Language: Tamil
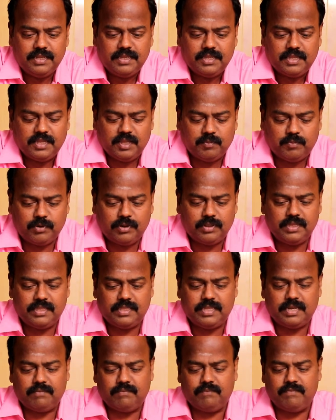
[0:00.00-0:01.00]
இப்பொழுது
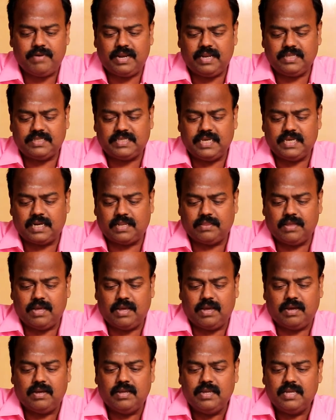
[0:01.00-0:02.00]
இது வேலை செய்கிறதா
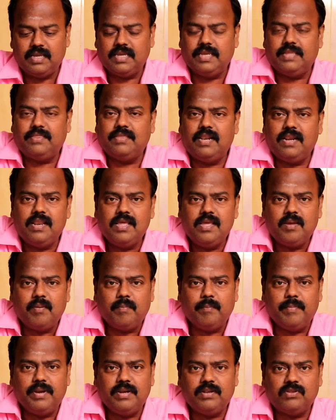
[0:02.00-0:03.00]
இதில்
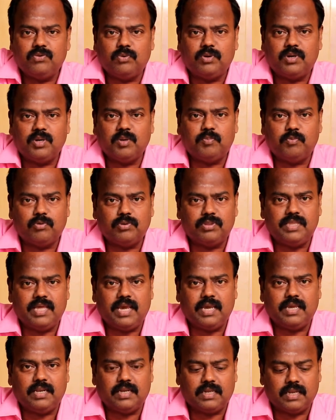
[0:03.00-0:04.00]
மின் சுற்று
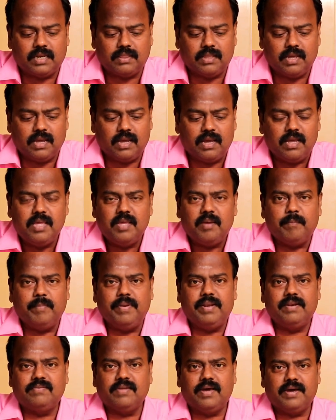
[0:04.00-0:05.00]
பூர்த்தியாகி இருக்கிறதா
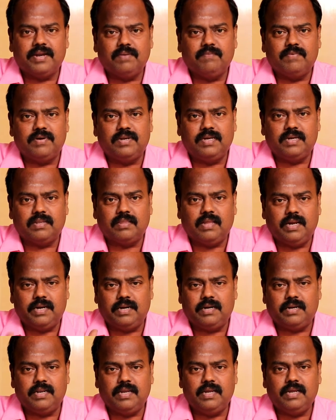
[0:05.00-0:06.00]
மின்சாரம் வருகிறதா
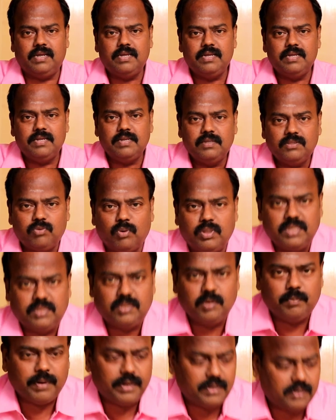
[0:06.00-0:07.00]
என்று சோதித்து
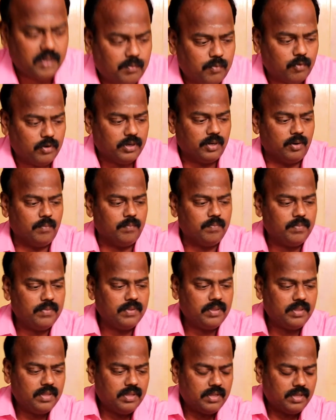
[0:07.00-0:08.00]
பார்க்க போகிறோம்
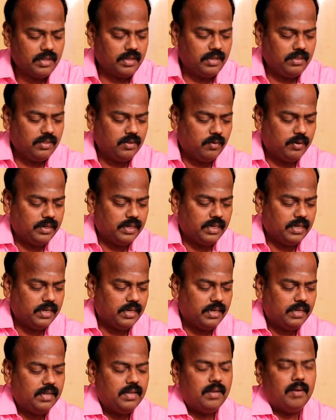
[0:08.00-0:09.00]
இது ஒரு
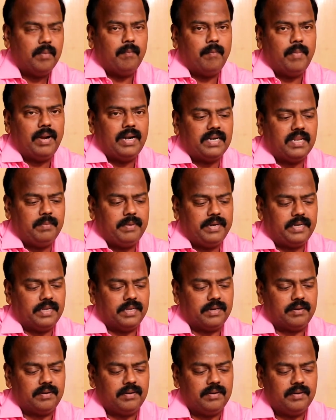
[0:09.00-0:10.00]

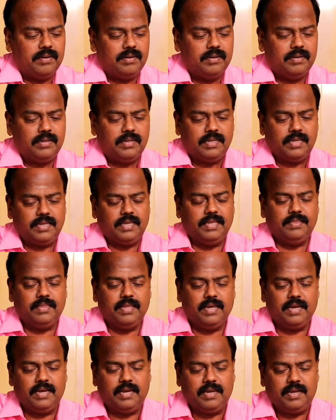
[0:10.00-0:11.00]
மல்டிமீட்டர் இந்த
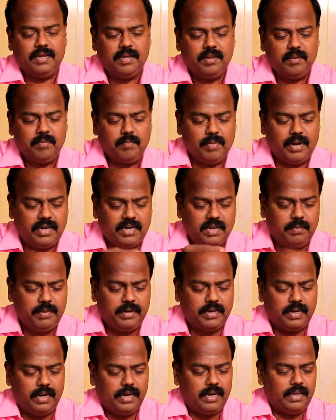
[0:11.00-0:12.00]

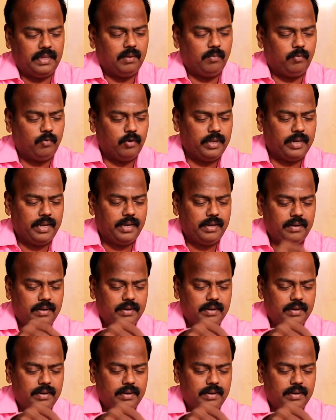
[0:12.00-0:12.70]
மல்டிமீட்டரை இணைக்கப் போகிறேன்